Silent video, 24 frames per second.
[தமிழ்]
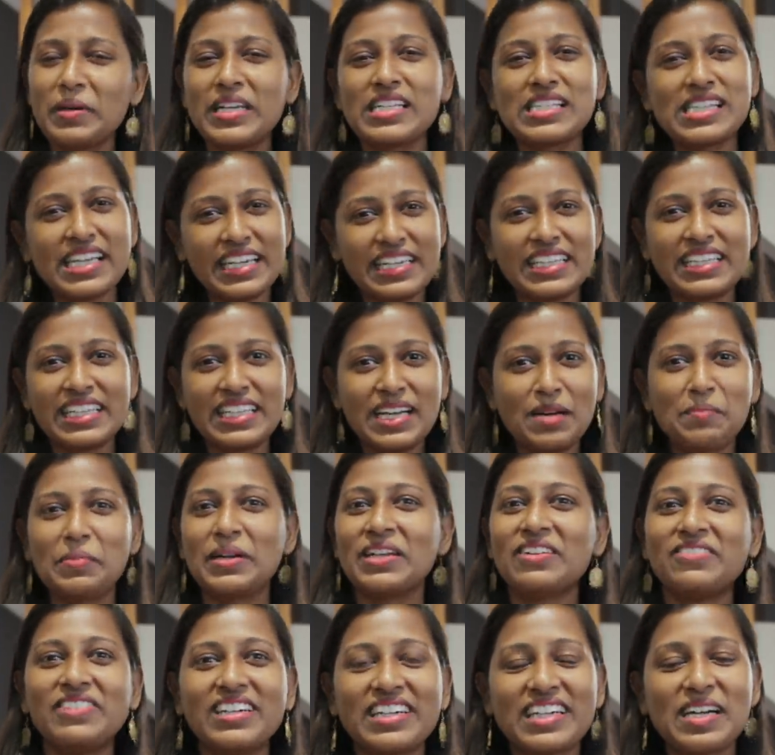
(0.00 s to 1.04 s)
பெருசாக இதுதான்
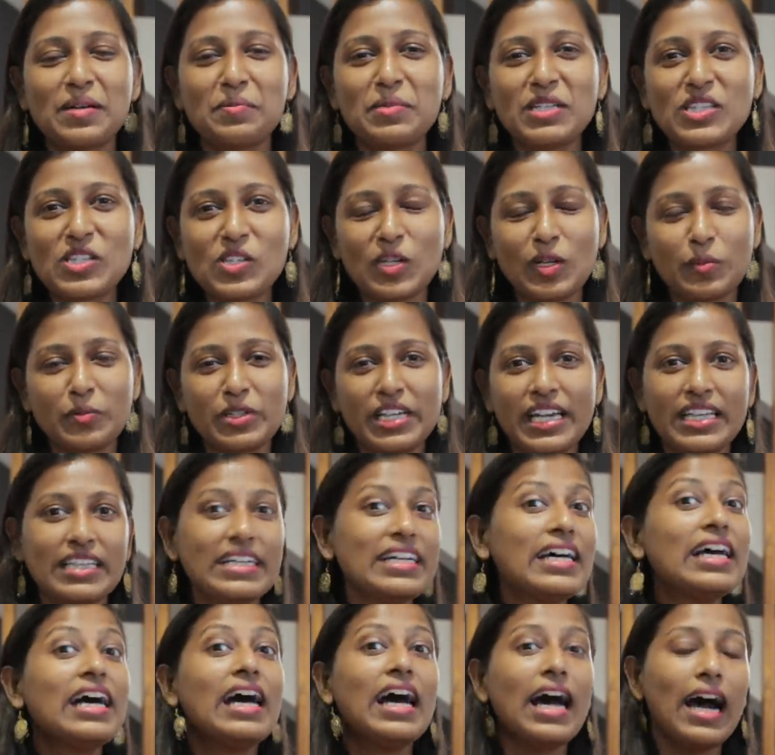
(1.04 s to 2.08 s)
பண்ணுவாங்க அப்படின்னு சொல்ல முடியாது